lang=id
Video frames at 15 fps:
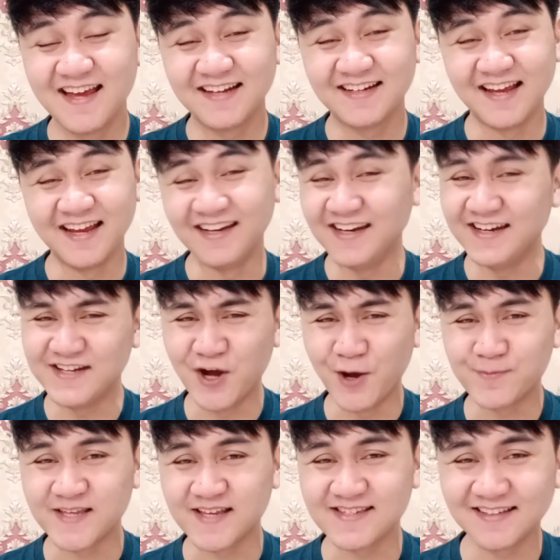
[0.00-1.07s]
Nah ini dia
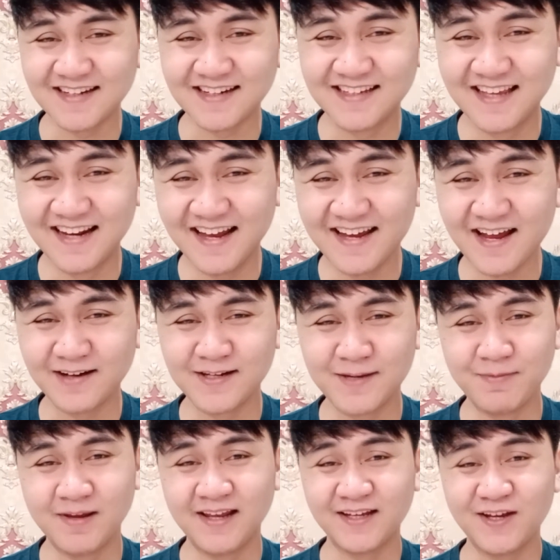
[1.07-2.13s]
obsesi tergila yang
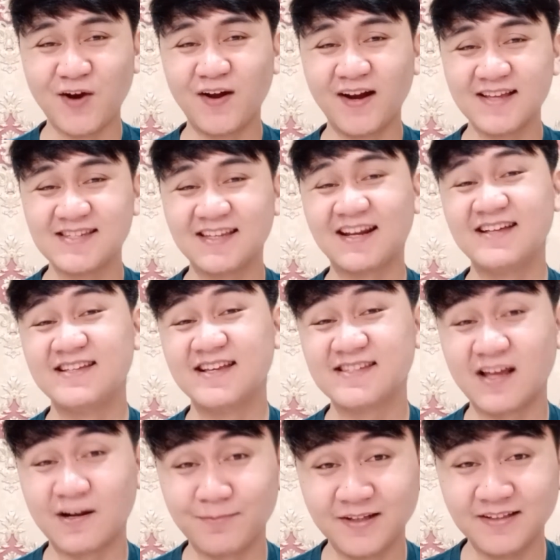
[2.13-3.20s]
dimiliki oleh si Raja
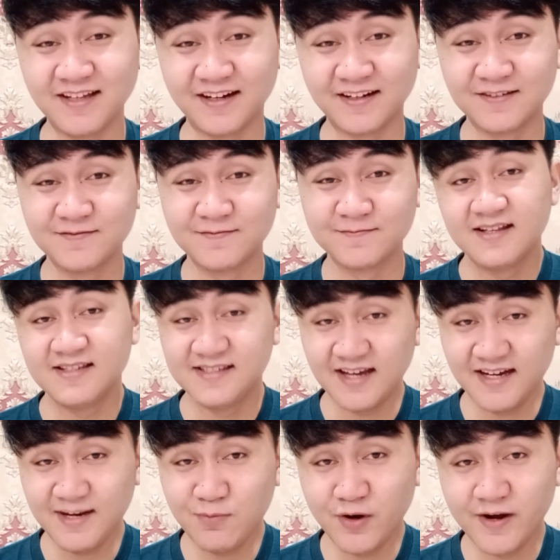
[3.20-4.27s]
Sar Peter.
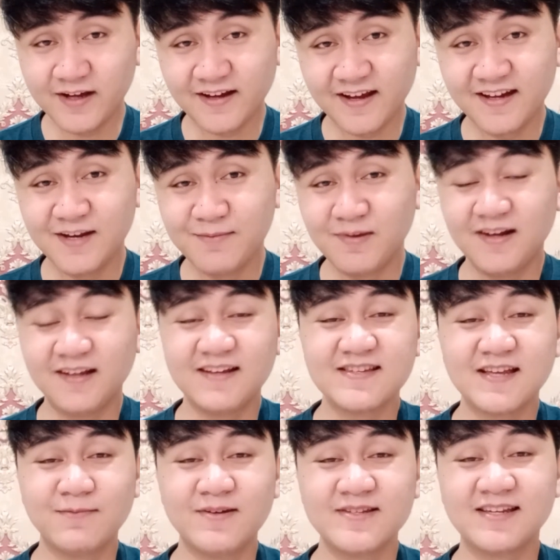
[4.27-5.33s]
Jadi boneka yang dimiliki
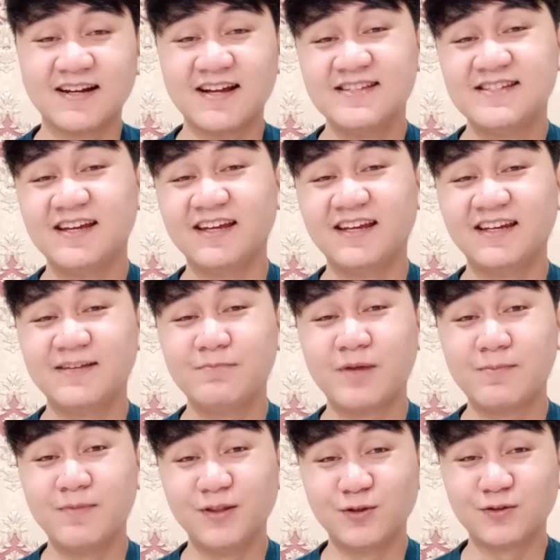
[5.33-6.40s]
sama si Raja ini
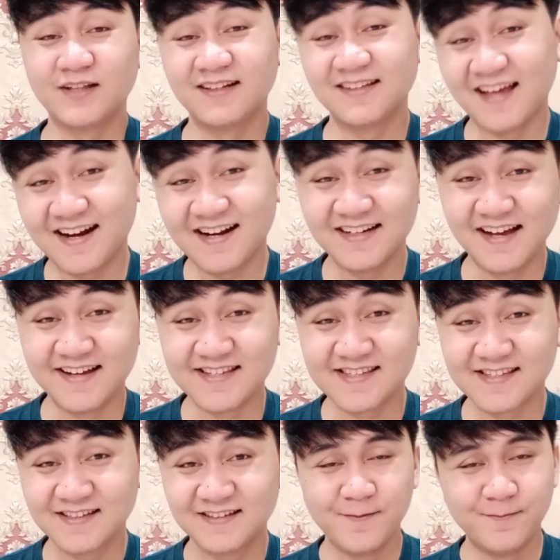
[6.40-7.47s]
berbentuk tentara
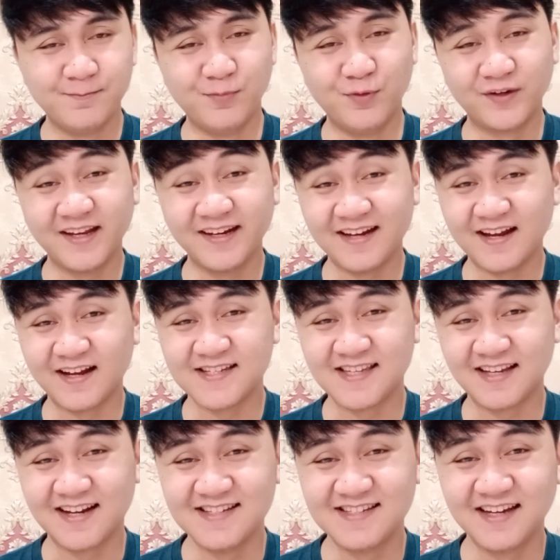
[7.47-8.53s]
guys. Mungkin ya
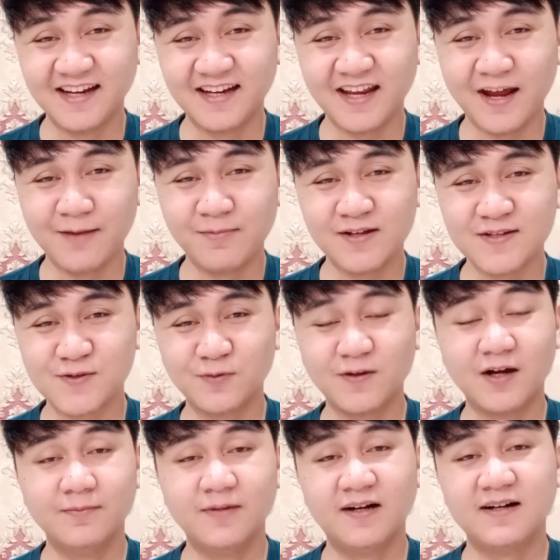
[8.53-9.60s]
si Raja ini emang
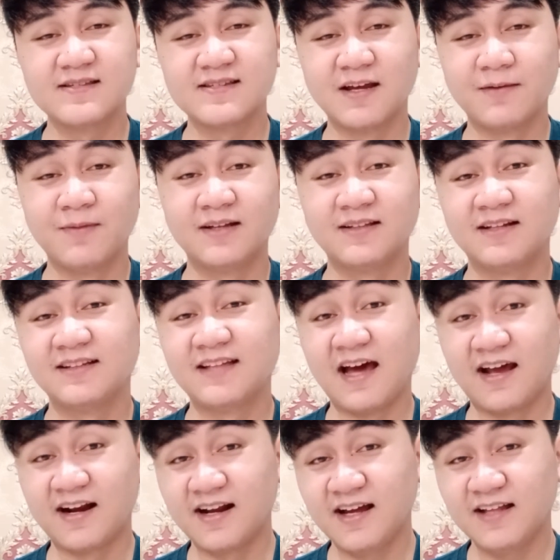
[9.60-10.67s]
suka banget sama
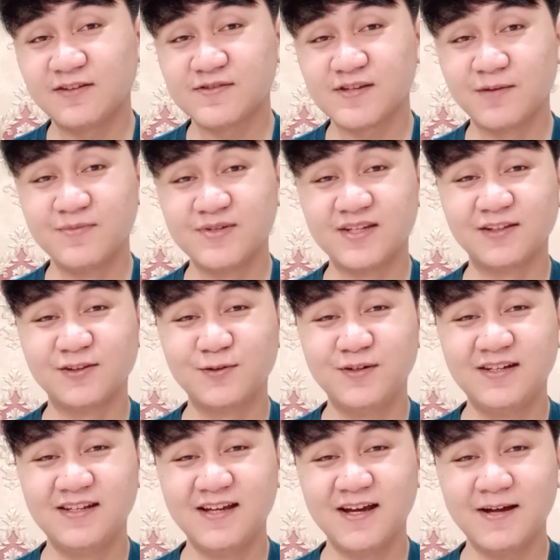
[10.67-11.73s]
tentara, terus habis itu
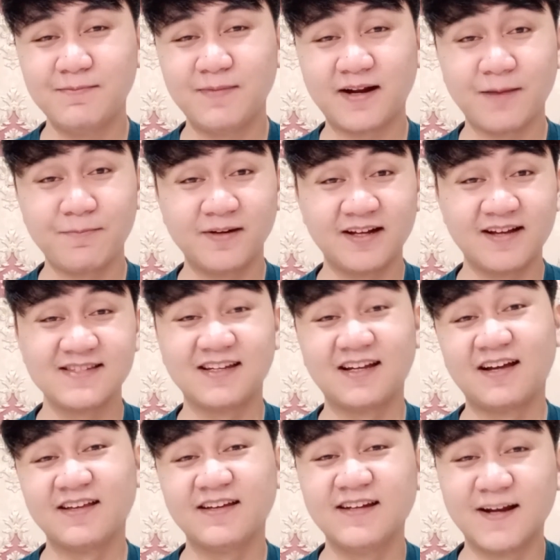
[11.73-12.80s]
dia
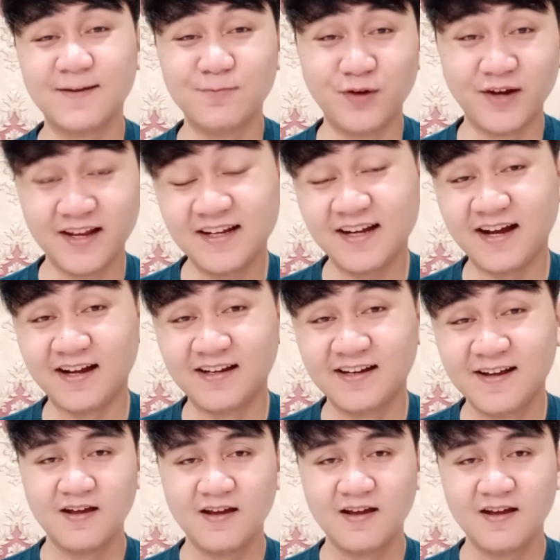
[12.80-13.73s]
mereplikasikannya dalam boneka.